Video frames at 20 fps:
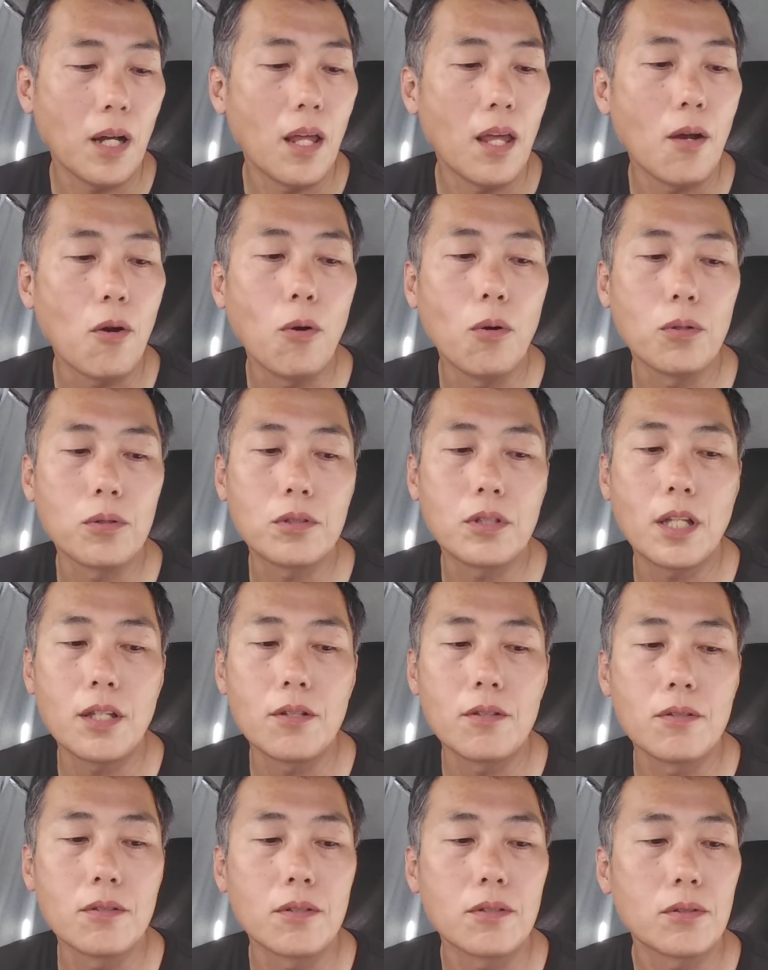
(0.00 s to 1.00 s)
鳳って
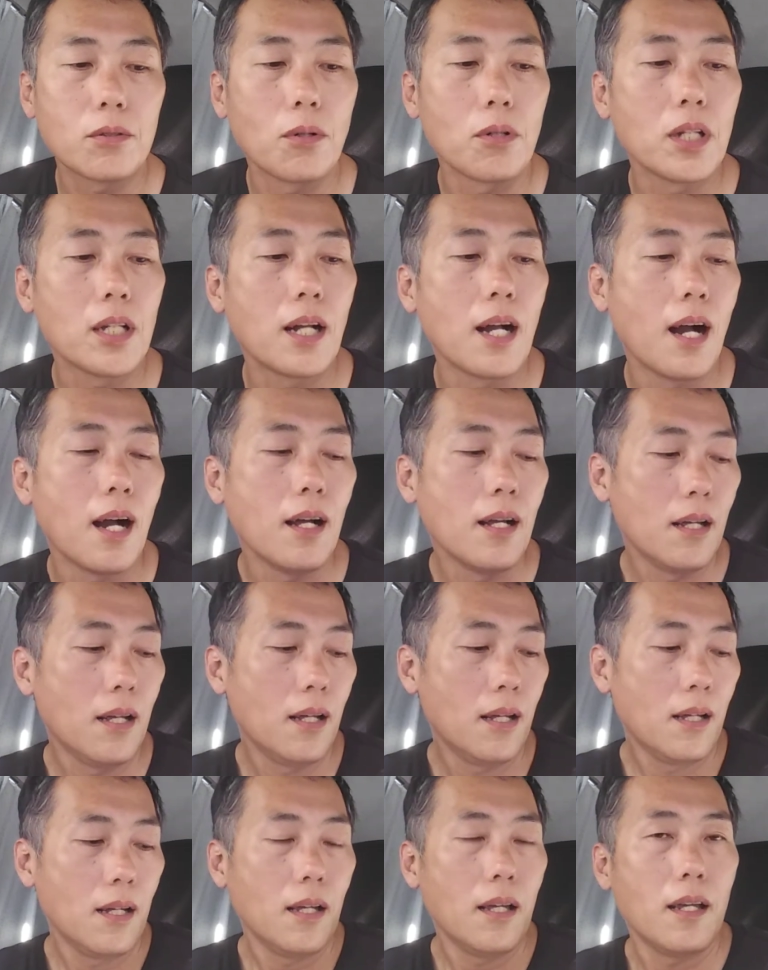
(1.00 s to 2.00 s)
いう鳥が
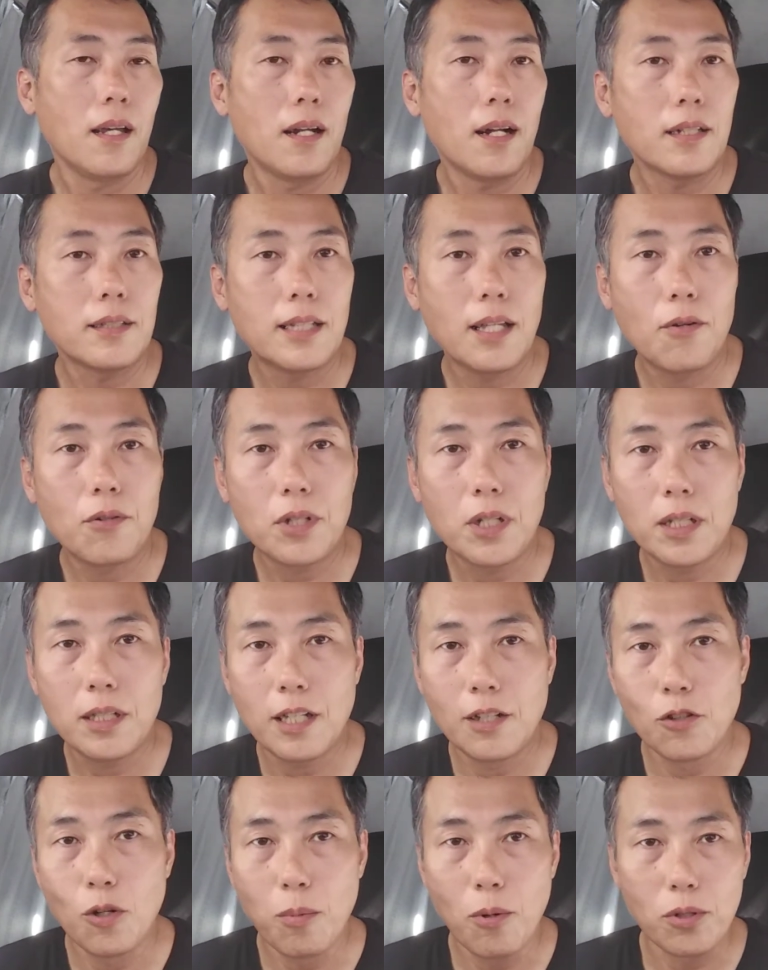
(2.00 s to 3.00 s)
え螺旋を切っ
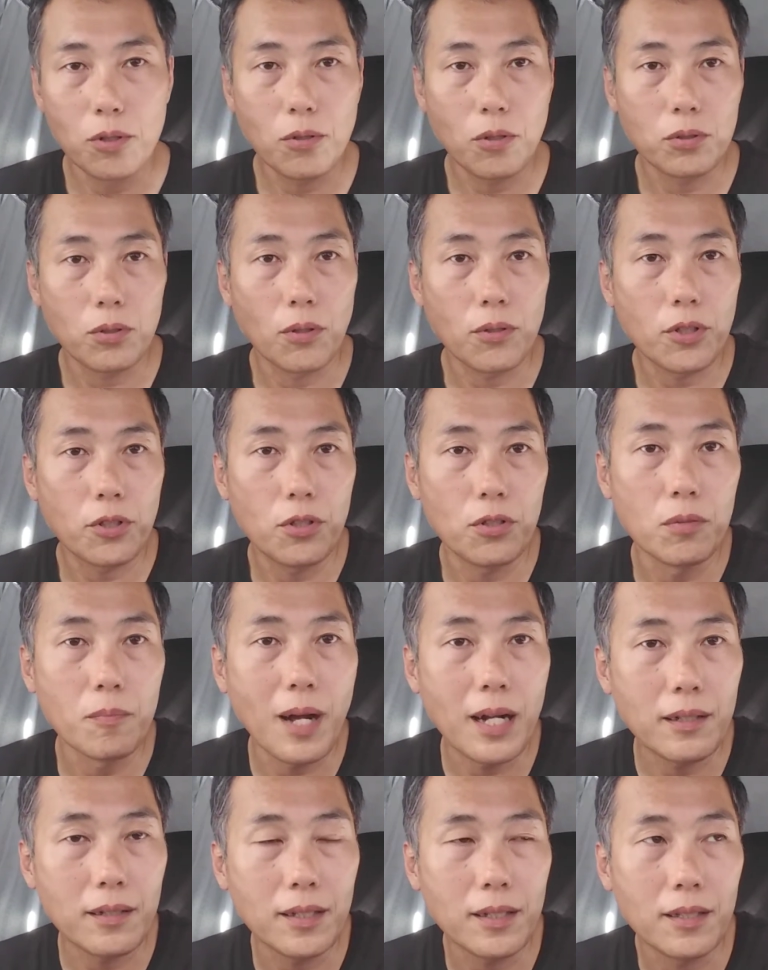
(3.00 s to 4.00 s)
て登ること9
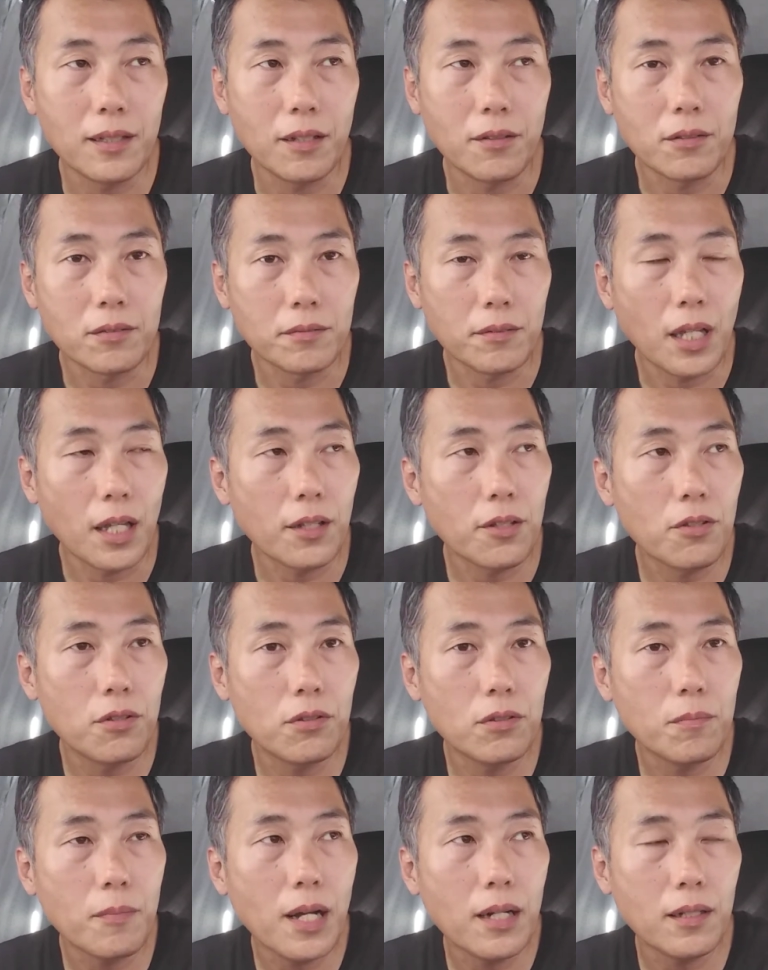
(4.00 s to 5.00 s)
万里っていう、え
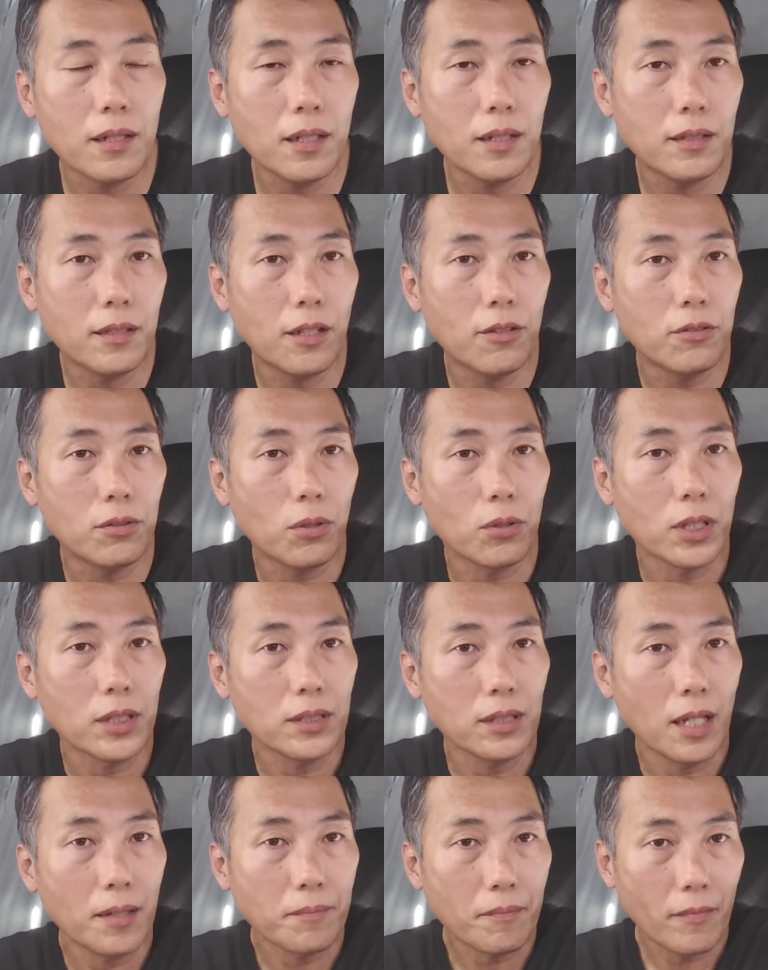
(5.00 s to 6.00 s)
9万里っていうとです
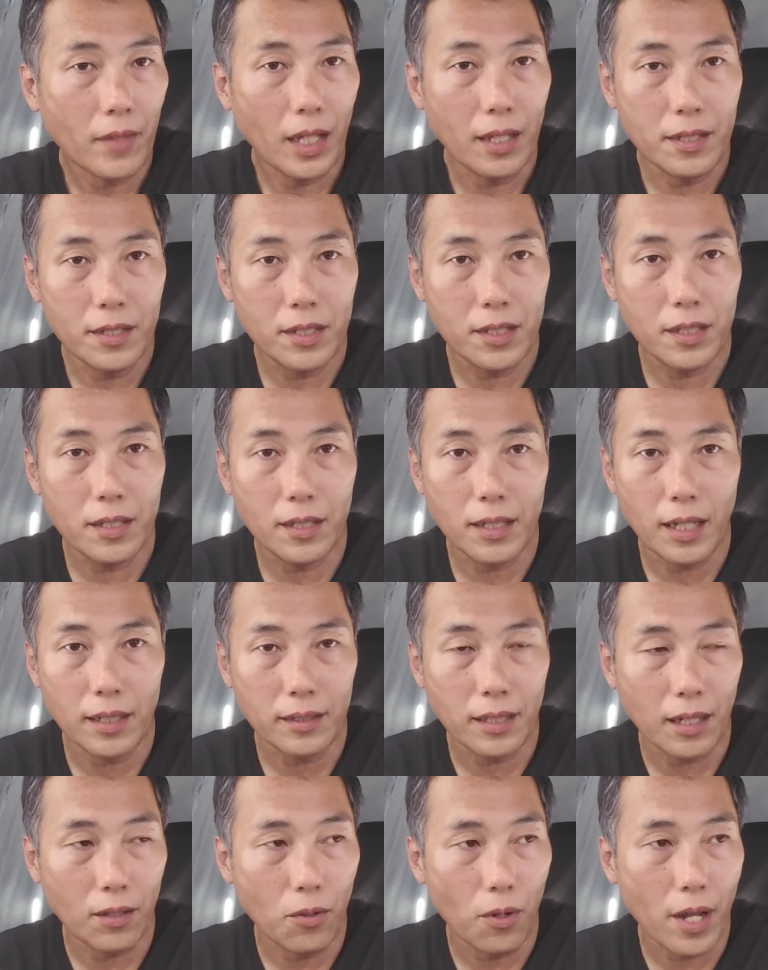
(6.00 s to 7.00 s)
ね1里大
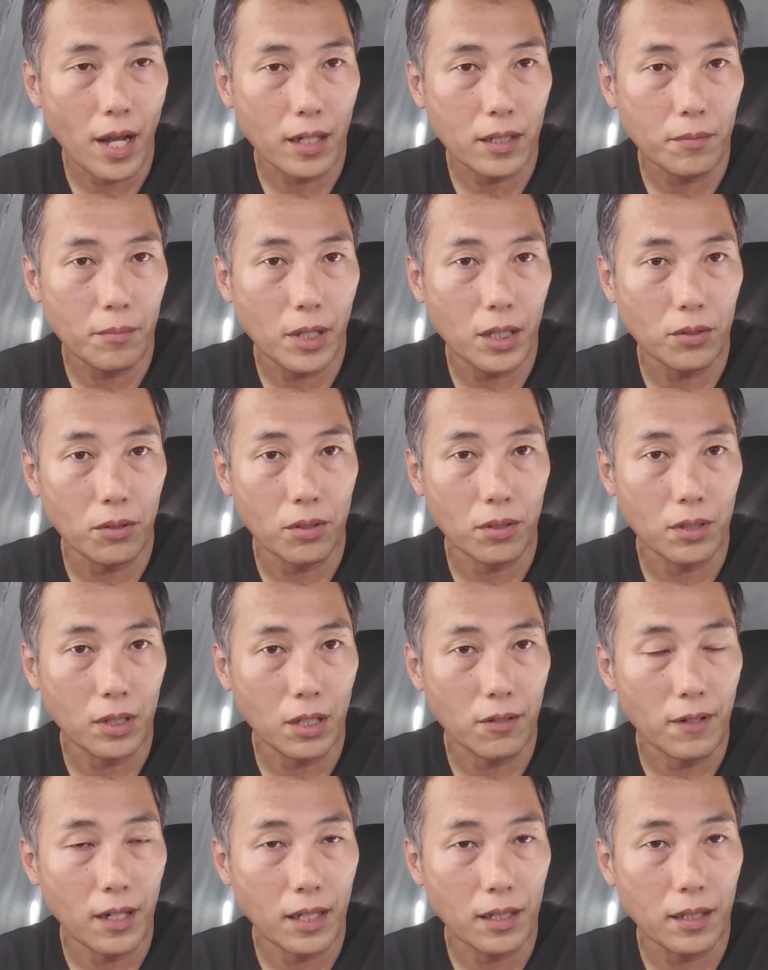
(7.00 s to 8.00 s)
体500メートルって
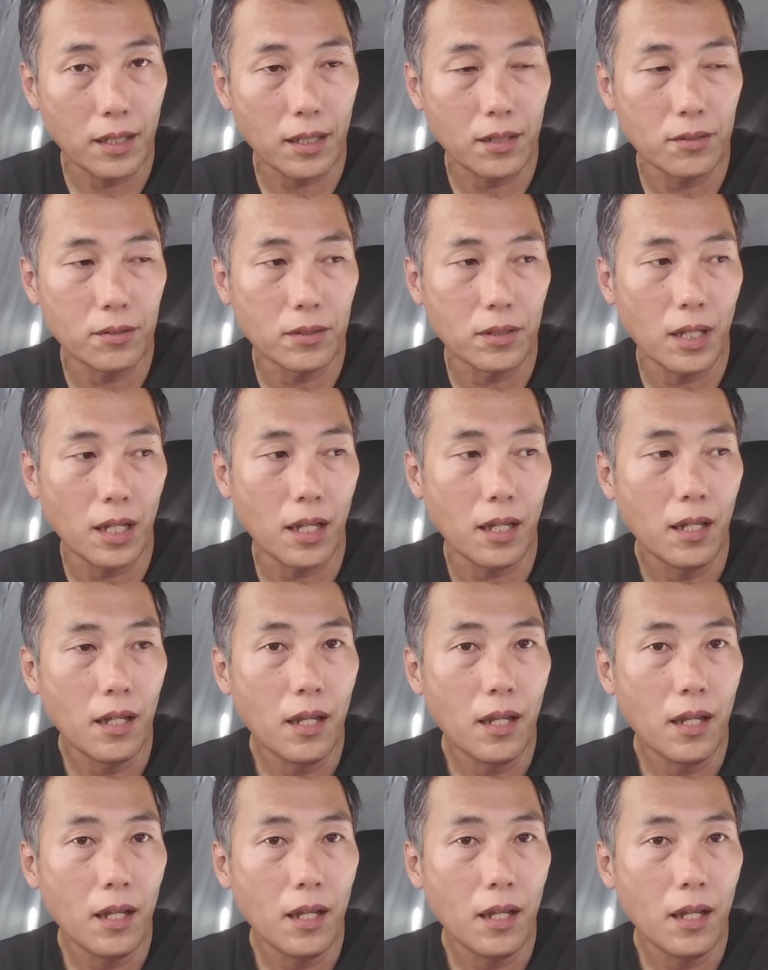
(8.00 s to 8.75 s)
言われているんで、